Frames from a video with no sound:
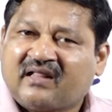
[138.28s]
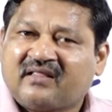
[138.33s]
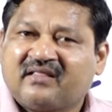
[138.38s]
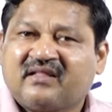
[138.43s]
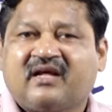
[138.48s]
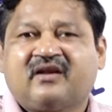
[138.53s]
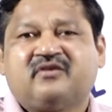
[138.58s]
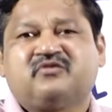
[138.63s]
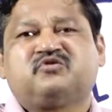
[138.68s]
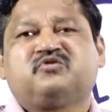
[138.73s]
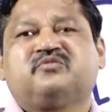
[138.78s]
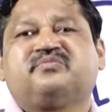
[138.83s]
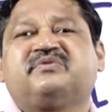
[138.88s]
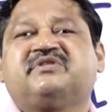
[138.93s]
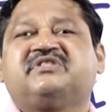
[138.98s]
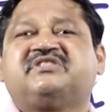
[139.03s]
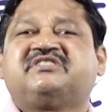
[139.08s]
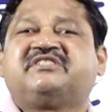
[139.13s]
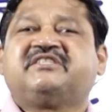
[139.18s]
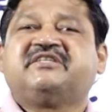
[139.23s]
ఆనందాలు
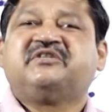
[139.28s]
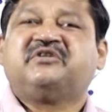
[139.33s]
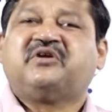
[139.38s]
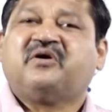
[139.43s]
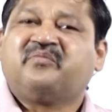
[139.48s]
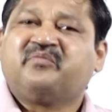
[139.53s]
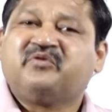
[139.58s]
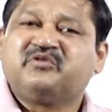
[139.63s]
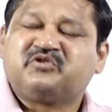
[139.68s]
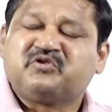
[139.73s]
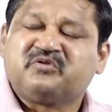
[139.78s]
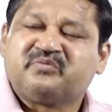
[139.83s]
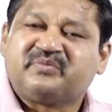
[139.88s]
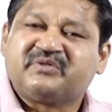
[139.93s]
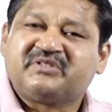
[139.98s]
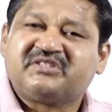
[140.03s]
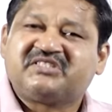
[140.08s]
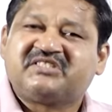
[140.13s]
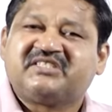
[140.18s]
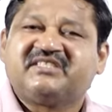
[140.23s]
చూపించి డబ్బు
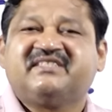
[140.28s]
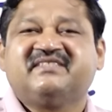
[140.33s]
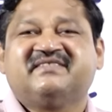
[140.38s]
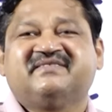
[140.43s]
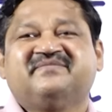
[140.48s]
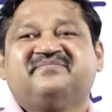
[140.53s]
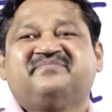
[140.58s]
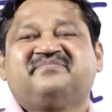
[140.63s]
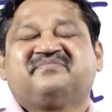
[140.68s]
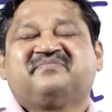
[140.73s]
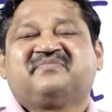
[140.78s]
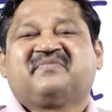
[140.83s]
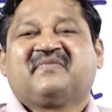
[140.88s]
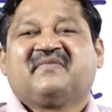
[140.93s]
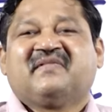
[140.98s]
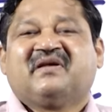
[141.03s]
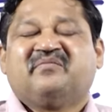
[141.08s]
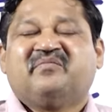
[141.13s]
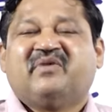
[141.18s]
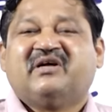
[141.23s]
చూపించి
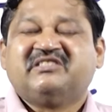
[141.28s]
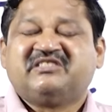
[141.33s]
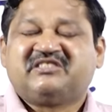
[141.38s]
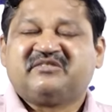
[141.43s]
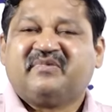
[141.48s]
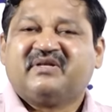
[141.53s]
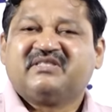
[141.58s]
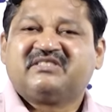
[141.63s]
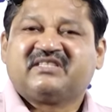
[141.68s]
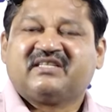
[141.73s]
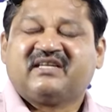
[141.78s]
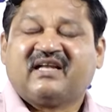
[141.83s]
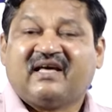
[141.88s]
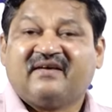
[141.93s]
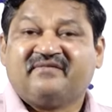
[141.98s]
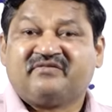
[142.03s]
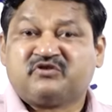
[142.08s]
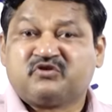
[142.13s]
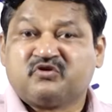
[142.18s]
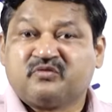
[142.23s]
మంచి మంచి
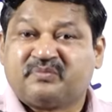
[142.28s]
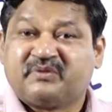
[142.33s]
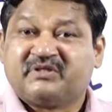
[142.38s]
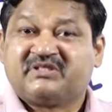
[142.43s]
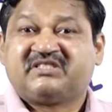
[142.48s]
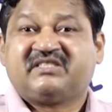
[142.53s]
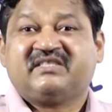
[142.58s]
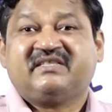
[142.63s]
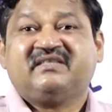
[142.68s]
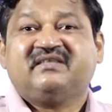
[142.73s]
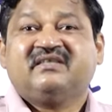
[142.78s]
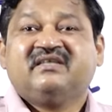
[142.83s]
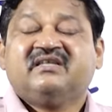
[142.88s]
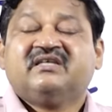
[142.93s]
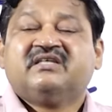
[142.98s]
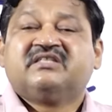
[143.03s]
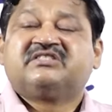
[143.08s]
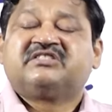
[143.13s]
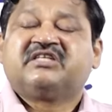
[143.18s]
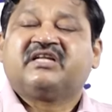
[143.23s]
లైఫ్ చూపించి
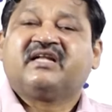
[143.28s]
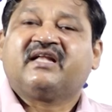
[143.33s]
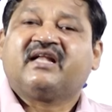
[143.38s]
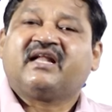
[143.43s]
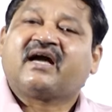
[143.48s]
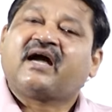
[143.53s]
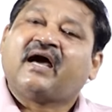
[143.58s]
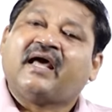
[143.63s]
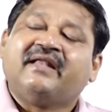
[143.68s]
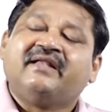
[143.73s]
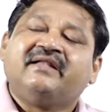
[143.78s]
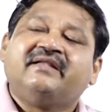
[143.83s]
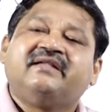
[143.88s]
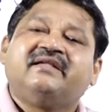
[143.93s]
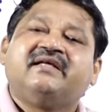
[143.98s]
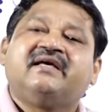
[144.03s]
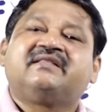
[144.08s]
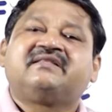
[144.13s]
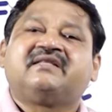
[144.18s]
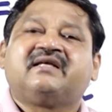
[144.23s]
చిన్నగా
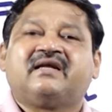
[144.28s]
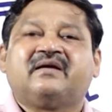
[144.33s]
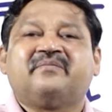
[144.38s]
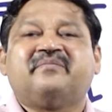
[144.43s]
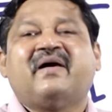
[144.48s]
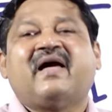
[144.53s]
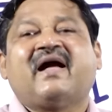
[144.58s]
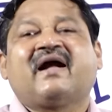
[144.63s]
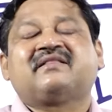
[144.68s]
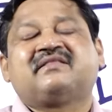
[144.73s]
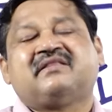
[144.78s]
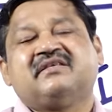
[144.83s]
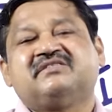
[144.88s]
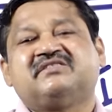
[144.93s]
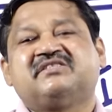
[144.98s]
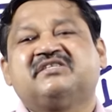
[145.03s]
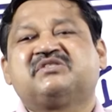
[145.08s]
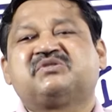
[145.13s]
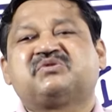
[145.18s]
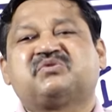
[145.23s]
అన్నీ తిరిగి బ్యాక్
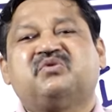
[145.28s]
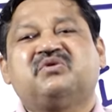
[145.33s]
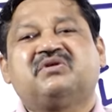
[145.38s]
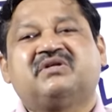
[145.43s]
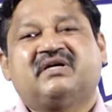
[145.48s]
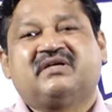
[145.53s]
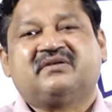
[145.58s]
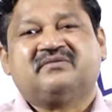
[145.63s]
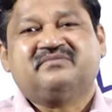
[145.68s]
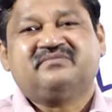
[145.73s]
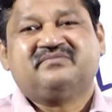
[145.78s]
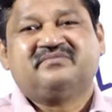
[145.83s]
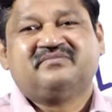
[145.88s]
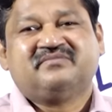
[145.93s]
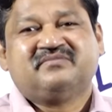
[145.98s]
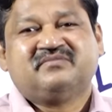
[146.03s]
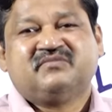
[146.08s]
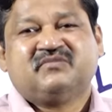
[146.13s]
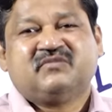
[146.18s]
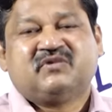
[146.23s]
తీసేసుకుంటారు
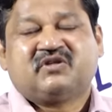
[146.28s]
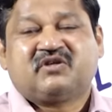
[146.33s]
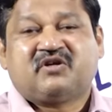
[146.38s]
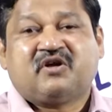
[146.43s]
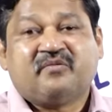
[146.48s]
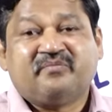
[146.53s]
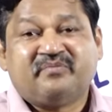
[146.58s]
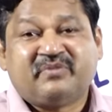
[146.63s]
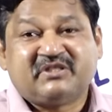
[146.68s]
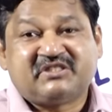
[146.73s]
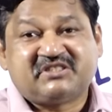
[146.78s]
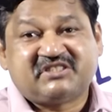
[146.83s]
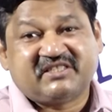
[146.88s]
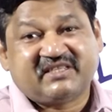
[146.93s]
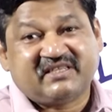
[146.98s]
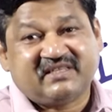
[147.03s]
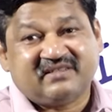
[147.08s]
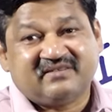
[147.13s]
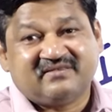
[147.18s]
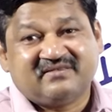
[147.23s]
డబ్బు
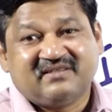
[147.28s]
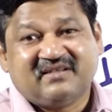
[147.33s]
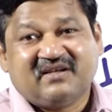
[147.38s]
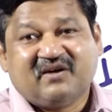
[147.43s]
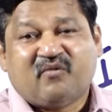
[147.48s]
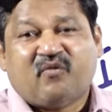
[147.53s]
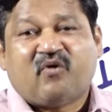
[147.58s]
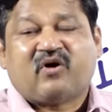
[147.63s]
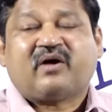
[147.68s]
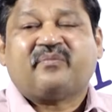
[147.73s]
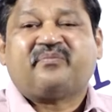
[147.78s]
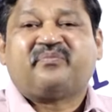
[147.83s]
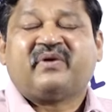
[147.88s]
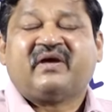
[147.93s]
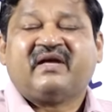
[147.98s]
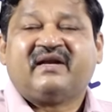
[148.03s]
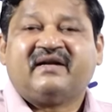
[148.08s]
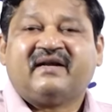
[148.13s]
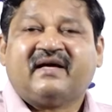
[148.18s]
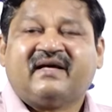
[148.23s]
ఇచ్చి ఒక
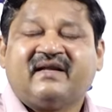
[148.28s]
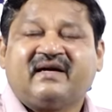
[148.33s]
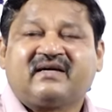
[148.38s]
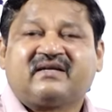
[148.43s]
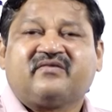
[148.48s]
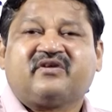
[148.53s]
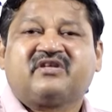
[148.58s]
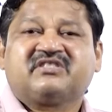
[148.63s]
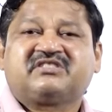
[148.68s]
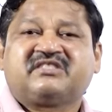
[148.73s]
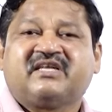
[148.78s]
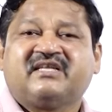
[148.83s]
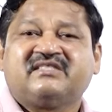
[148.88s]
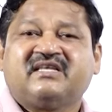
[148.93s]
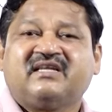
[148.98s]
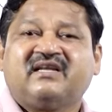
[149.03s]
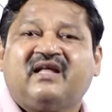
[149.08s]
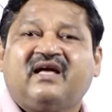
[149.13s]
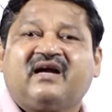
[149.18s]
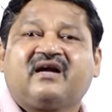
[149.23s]
పీరియడ్ అయినాక ఒక స్టేజ్
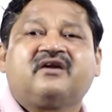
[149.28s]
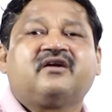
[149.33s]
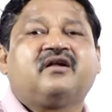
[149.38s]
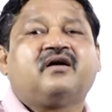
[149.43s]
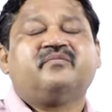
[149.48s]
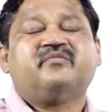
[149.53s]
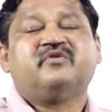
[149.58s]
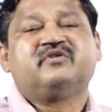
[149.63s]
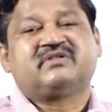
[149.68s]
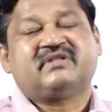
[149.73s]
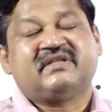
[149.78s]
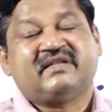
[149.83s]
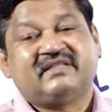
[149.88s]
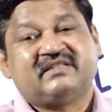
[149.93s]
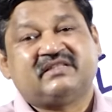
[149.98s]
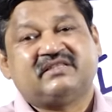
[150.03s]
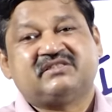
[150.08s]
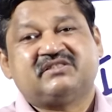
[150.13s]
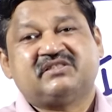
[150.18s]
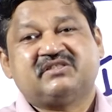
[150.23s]
వెళ్ళాక డబ్బు తిరిగి
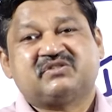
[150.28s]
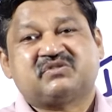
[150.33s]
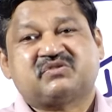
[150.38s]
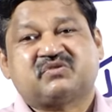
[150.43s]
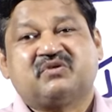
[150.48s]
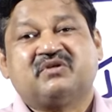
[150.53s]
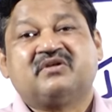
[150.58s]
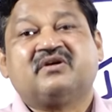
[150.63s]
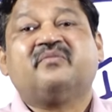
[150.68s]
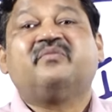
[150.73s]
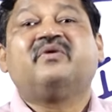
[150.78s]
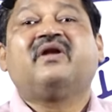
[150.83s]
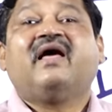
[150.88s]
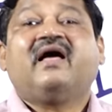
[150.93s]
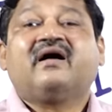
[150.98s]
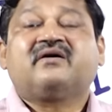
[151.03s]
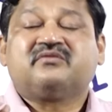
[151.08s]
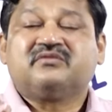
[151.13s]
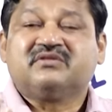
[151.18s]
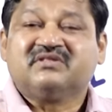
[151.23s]
తీసేసుకోండి డబ్బు
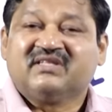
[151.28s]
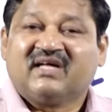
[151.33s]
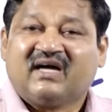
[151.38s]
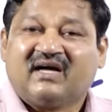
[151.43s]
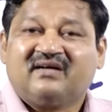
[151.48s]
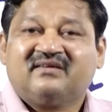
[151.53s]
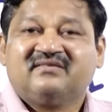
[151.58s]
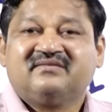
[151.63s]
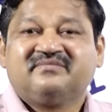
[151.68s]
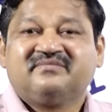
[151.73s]
లేకుందా